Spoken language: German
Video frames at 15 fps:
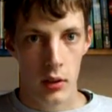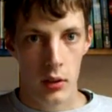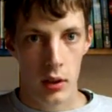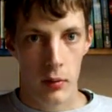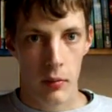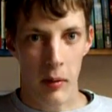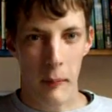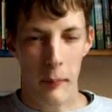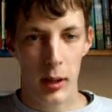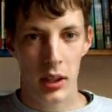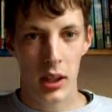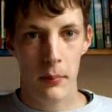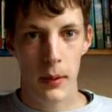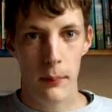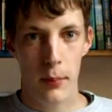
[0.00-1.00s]
Und zwar möchte
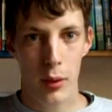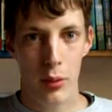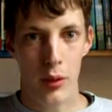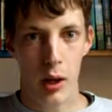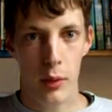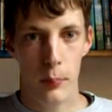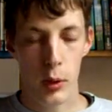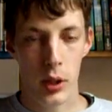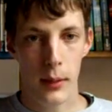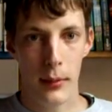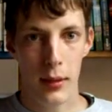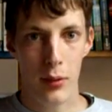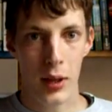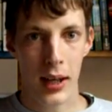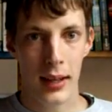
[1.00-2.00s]
ich mir ein paar Sachbücher
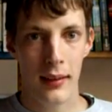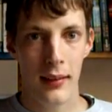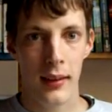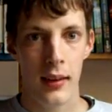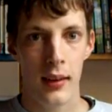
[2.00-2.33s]
besorgen.